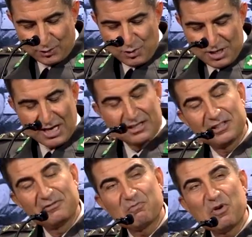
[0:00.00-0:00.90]

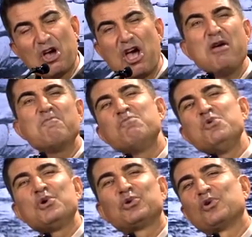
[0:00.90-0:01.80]
Dünyanın en
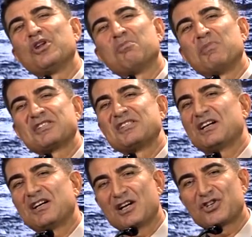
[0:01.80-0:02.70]
büyük
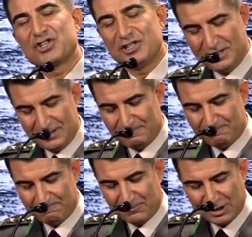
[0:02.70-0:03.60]
donanmasına karşı
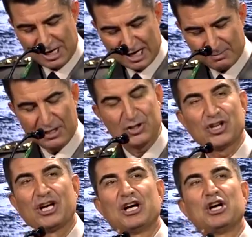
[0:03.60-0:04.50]

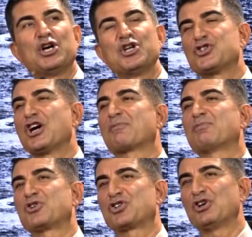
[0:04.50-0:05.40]
kahramanca
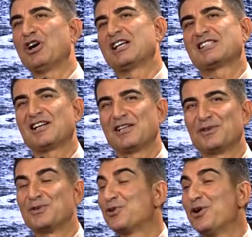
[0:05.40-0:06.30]
çarpıştı Hasan,
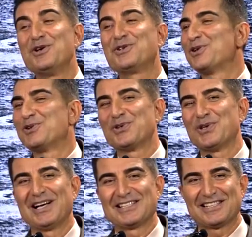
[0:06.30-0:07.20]
köy
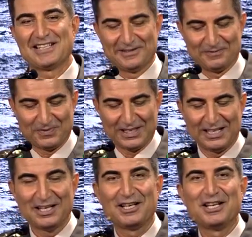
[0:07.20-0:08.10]
çocuğu Hasan
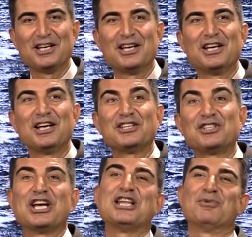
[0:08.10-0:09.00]

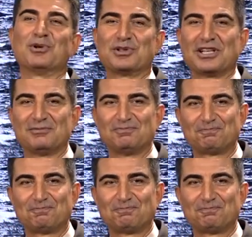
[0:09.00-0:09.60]
Gelibolu'da.